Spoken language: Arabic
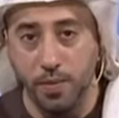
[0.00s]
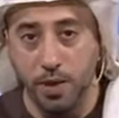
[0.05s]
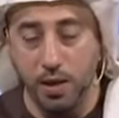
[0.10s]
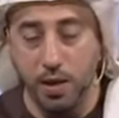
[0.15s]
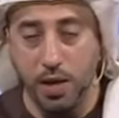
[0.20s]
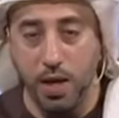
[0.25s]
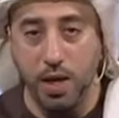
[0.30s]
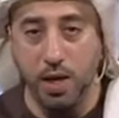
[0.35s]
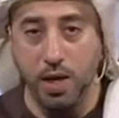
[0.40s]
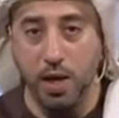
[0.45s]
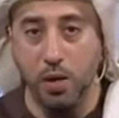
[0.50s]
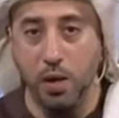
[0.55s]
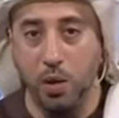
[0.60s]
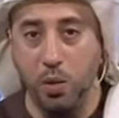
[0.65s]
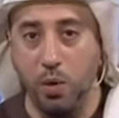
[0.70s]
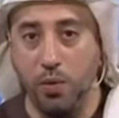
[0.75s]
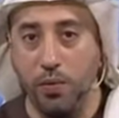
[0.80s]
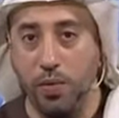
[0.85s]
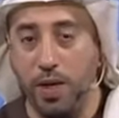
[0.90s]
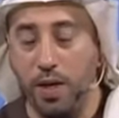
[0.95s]
كانه
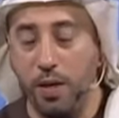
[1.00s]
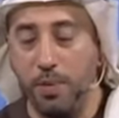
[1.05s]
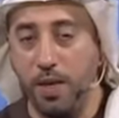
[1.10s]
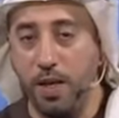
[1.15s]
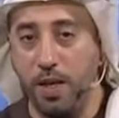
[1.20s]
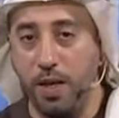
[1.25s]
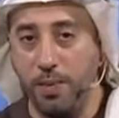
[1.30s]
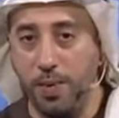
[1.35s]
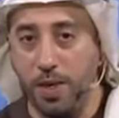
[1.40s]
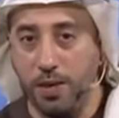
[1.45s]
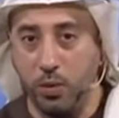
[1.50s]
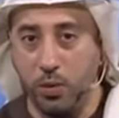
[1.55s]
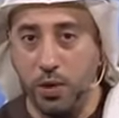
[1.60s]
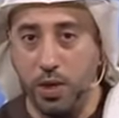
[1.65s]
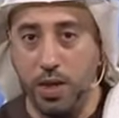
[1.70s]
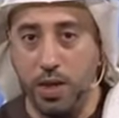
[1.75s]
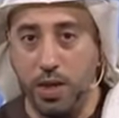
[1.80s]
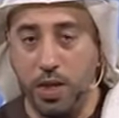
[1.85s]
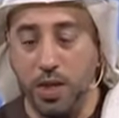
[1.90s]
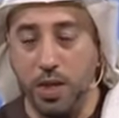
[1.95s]
يقول في الحلم ان
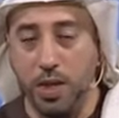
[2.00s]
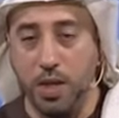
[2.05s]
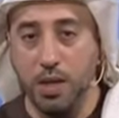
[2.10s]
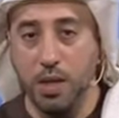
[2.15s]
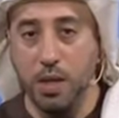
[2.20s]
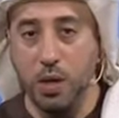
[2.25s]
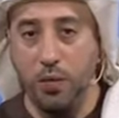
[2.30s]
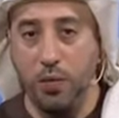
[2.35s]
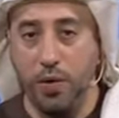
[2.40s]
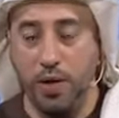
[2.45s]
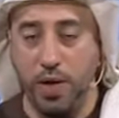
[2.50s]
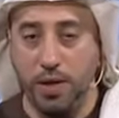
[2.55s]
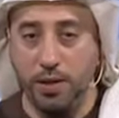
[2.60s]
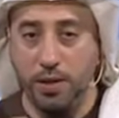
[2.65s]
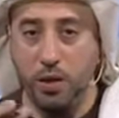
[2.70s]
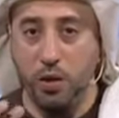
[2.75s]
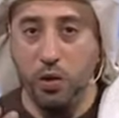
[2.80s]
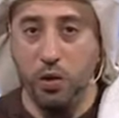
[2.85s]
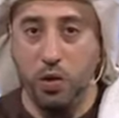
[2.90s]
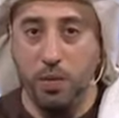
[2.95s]
ابنتك سوف
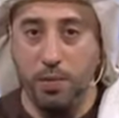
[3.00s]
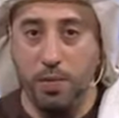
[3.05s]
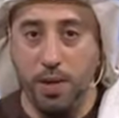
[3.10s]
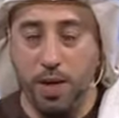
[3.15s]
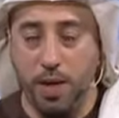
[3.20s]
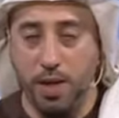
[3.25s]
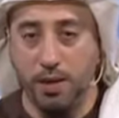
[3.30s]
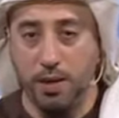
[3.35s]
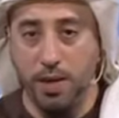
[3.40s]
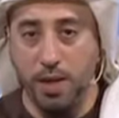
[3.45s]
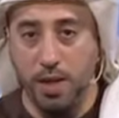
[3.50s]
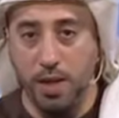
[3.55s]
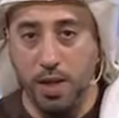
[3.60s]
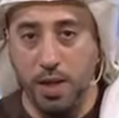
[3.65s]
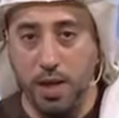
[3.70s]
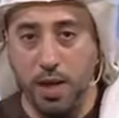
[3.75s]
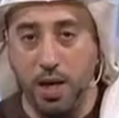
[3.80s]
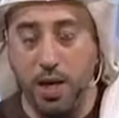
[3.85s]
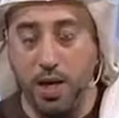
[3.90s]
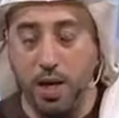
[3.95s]
ياتيكم عن
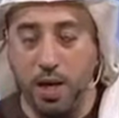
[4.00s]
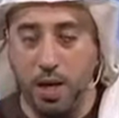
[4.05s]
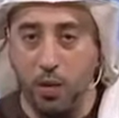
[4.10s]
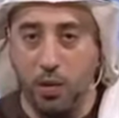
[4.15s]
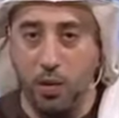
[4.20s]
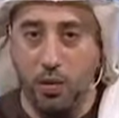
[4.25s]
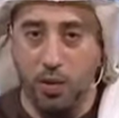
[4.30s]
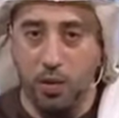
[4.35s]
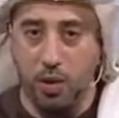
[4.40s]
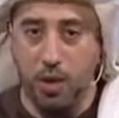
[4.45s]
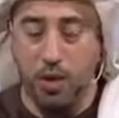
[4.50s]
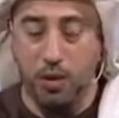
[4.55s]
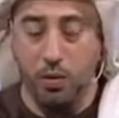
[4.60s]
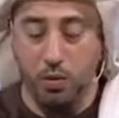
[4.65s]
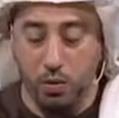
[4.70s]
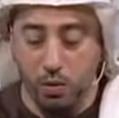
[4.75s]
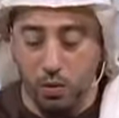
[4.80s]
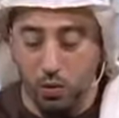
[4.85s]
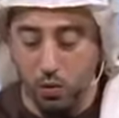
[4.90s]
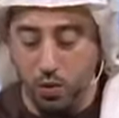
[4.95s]
طريقها عوض
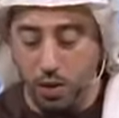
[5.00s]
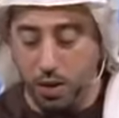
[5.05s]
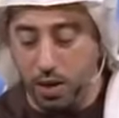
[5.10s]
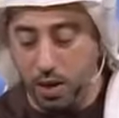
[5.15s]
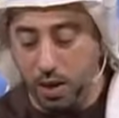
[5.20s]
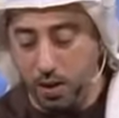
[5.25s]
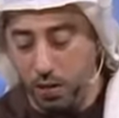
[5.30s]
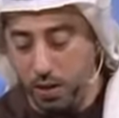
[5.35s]
عنه والله